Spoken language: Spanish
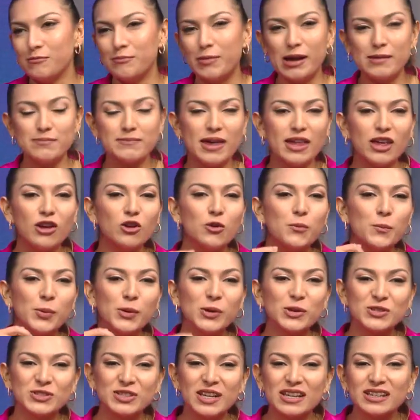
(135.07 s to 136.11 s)
En medio de un
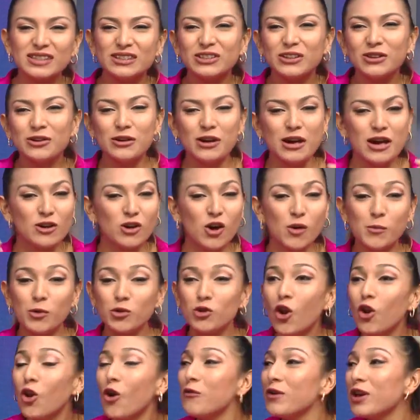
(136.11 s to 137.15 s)
proceso, como
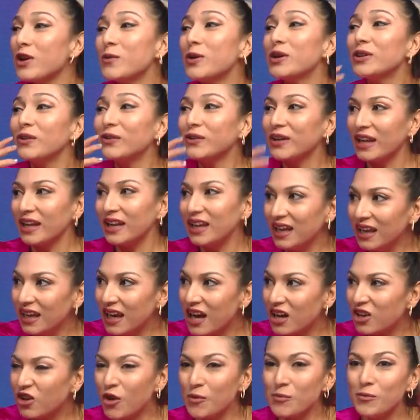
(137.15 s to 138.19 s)
no lo vi cuando
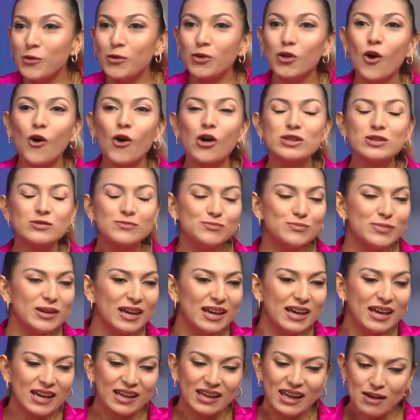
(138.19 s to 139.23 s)
quería, como no
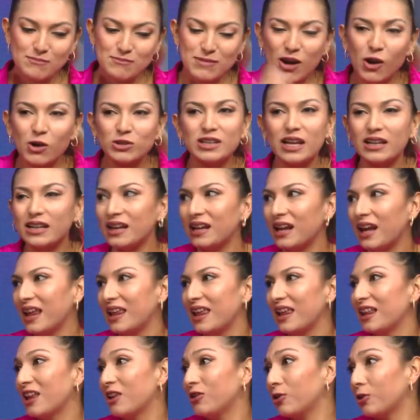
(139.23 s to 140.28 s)
vi que mi hijo saliera
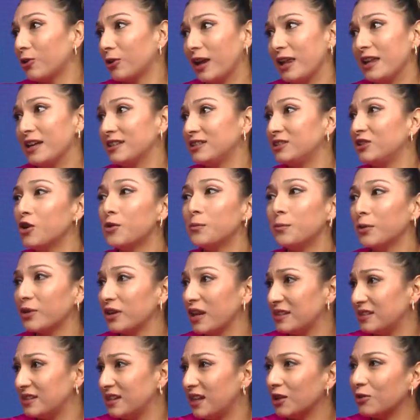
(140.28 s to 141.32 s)
de la drogadicción,
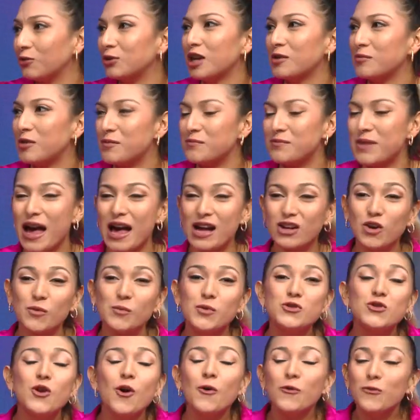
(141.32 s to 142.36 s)
podría decir alguna mamá,
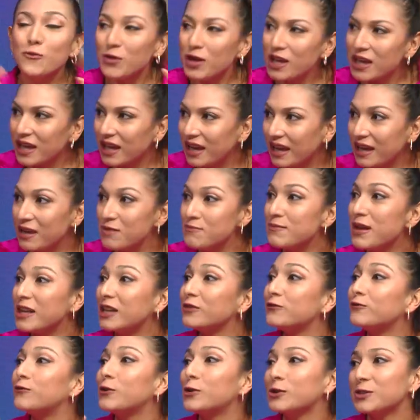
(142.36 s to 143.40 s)
como no vi y me
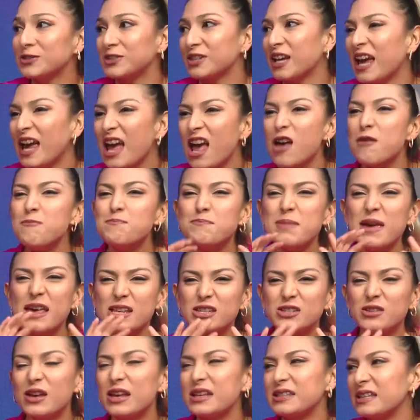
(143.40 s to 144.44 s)
esforcé,
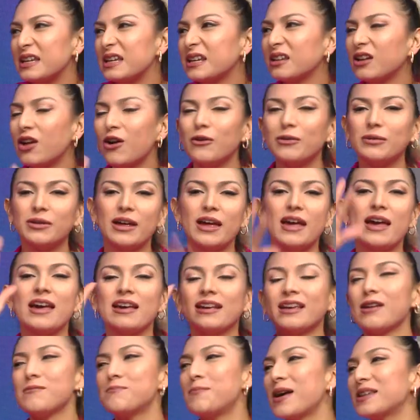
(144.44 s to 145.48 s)
empiezo a decir, no,
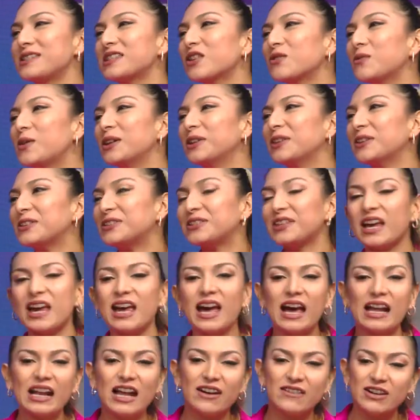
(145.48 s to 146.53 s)
que pase cuando
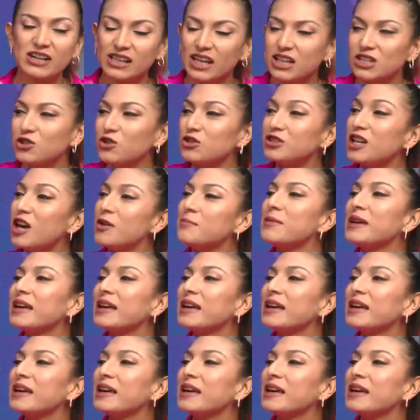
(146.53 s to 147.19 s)
sea, la verdad yo ya